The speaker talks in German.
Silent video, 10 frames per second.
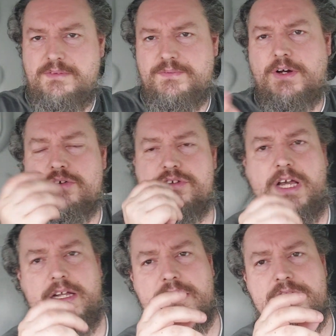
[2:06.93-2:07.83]
die Frau
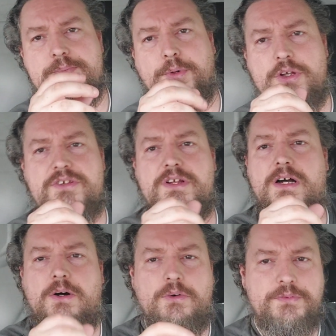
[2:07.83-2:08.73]
schneidet das Brötchen
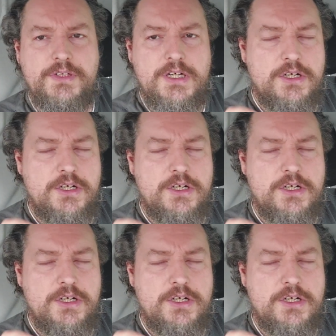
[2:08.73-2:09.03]
auf